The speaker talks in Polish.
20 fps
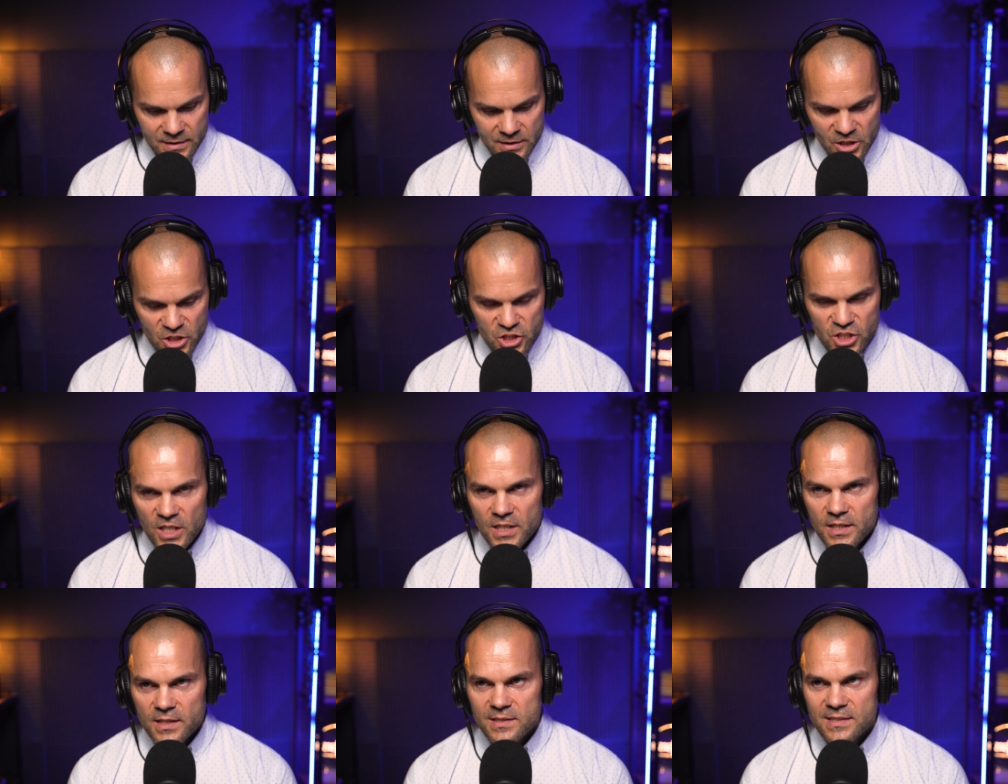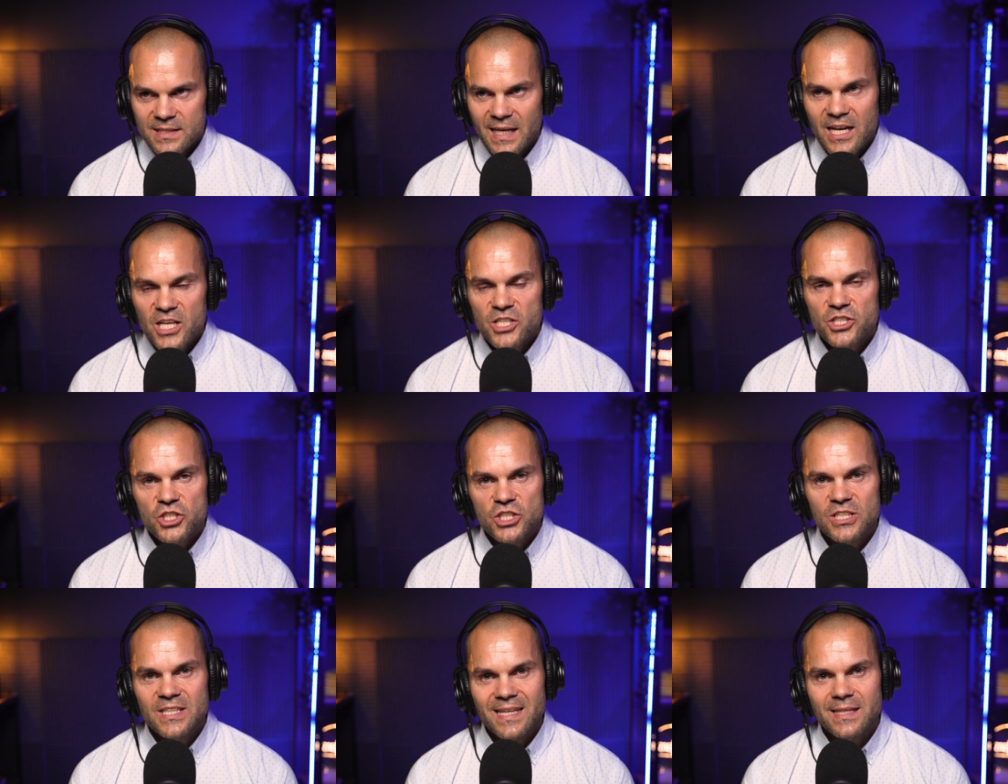Jeżeli
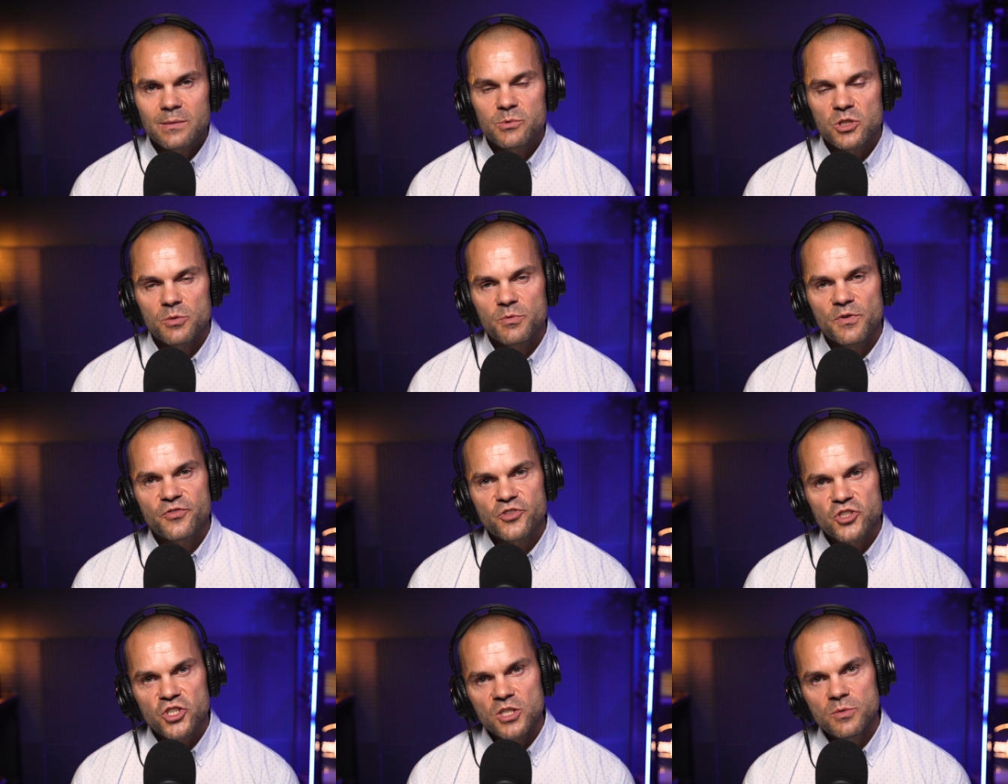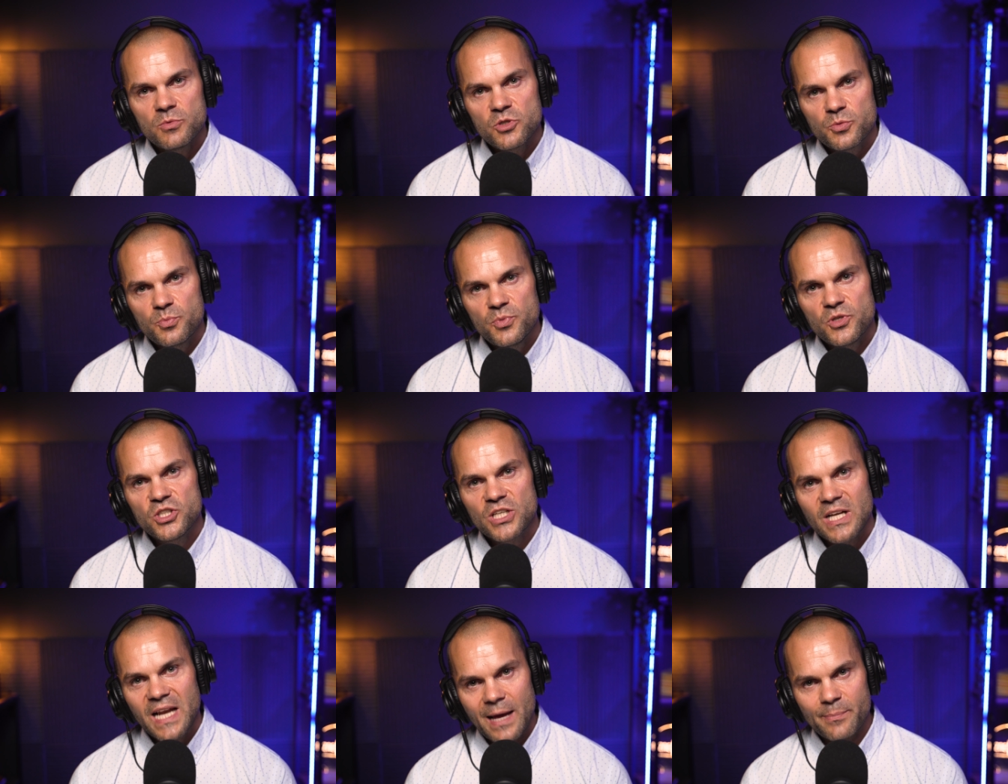zależy ci na tym, żeby w czymś
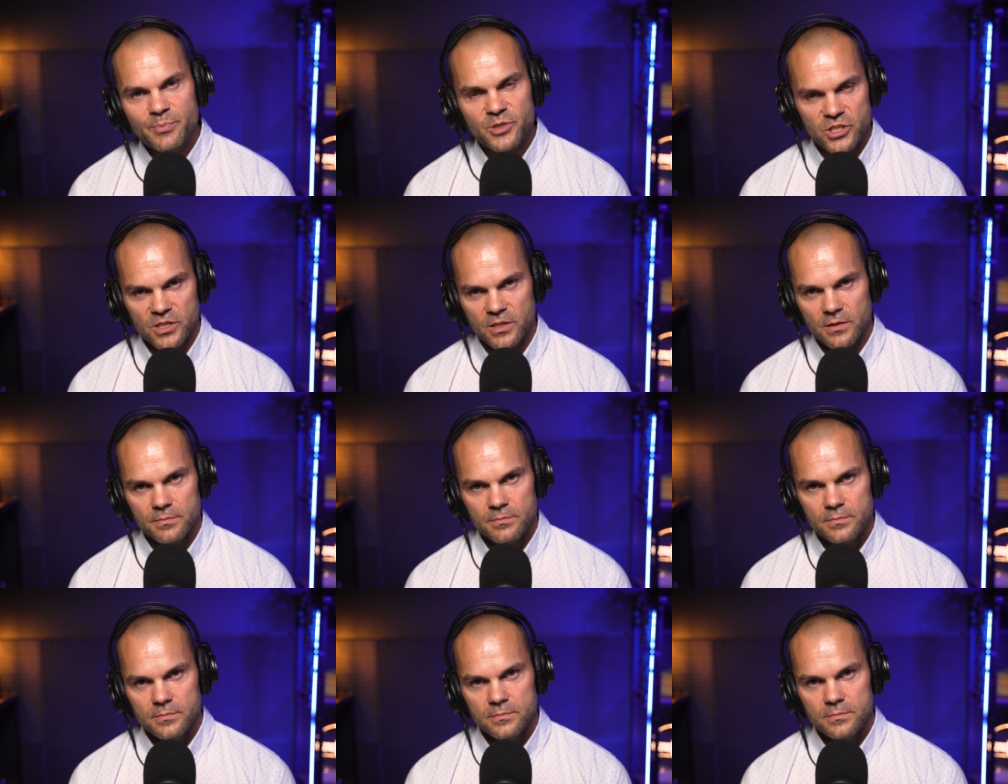być lepszy,